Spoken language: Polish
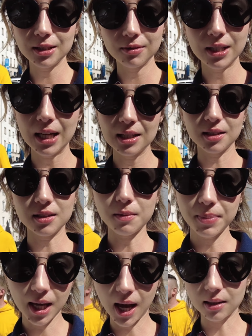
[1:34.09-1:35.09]
się teraz na
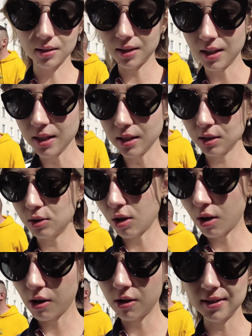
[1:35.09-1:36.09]
zapiekanki
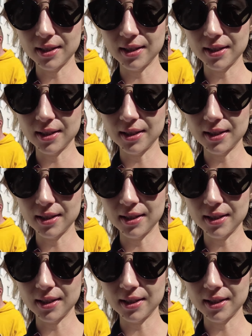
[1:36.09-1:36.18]
do